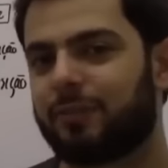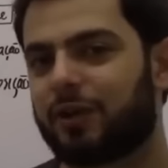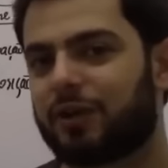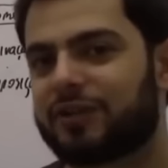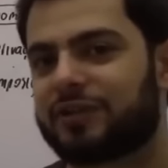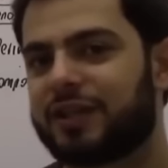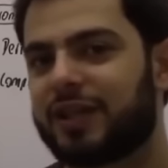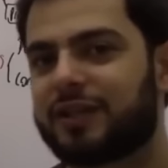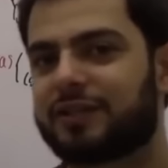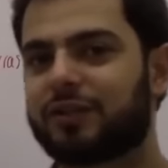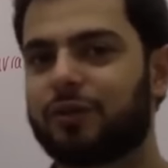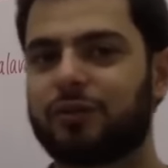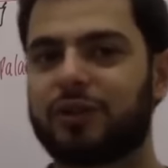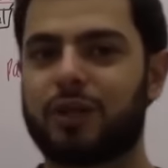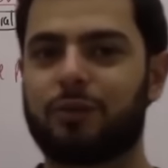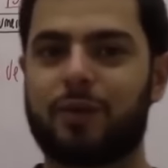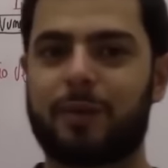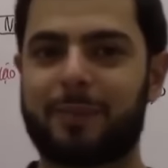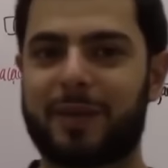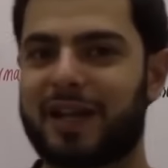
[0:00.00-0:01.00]
processo que eu
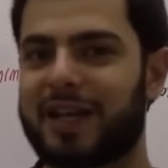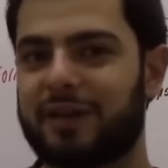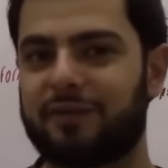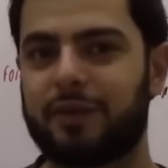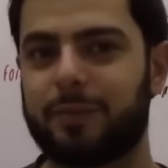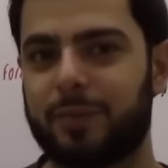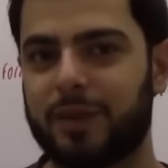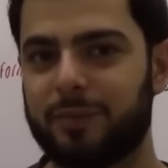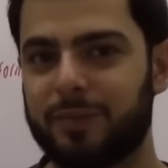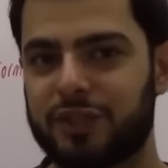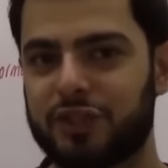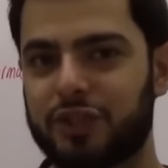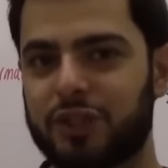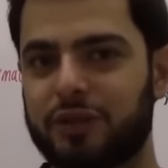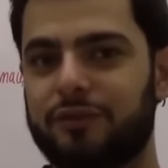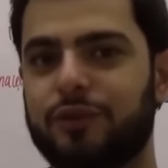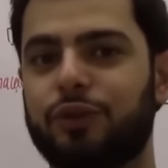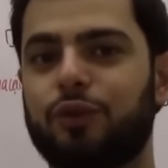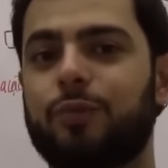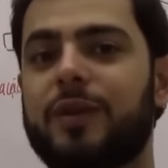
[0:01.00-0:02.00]
tenho uma palavra
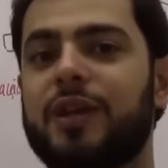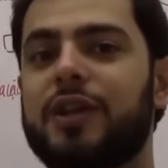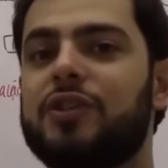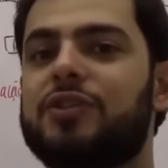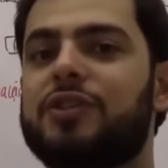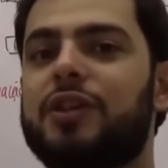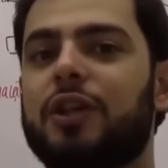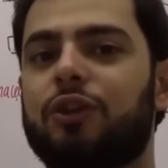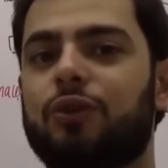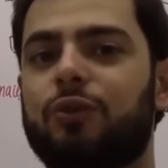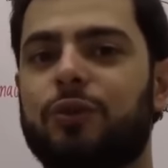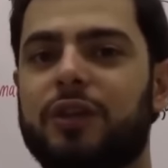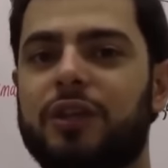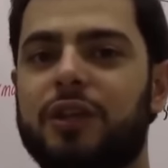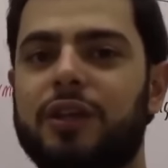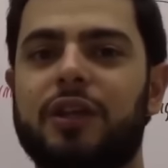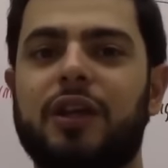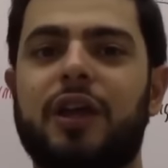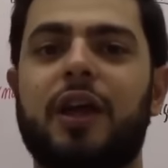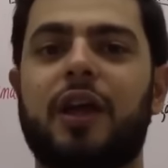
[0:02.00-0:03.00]
primitiva do mesmo jeito
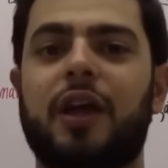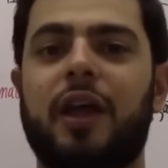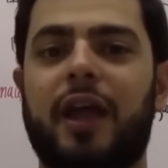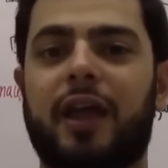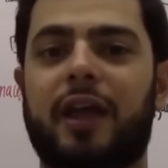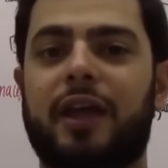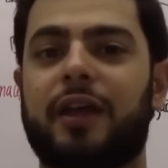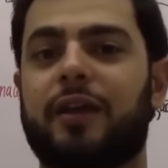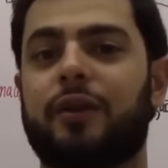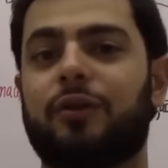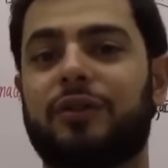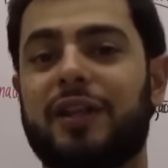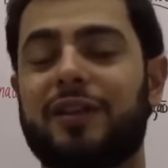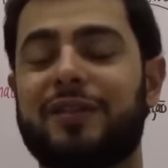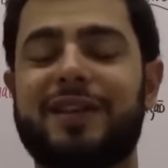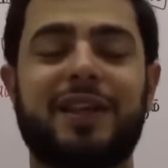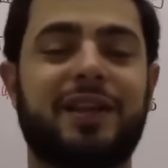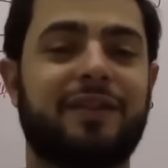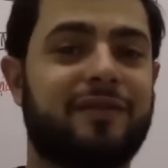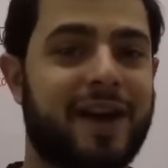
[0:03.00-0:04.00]
que é, eu
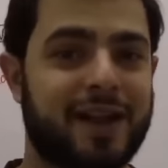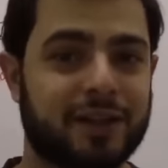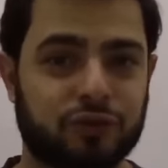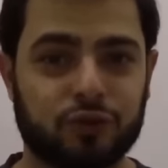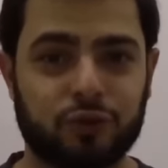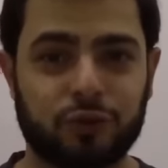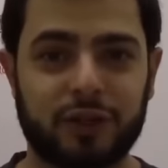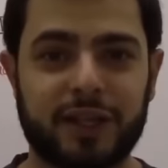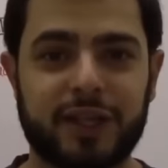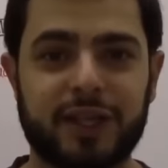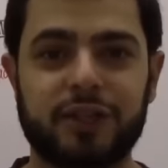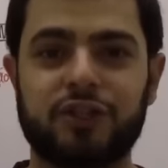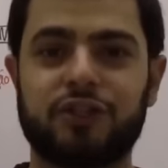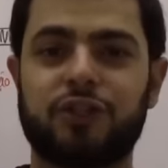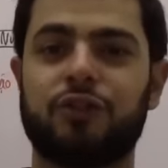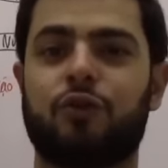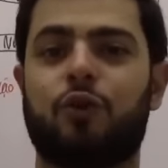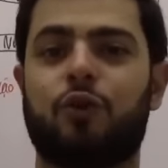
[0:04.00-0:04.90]
tenho derivados do leite,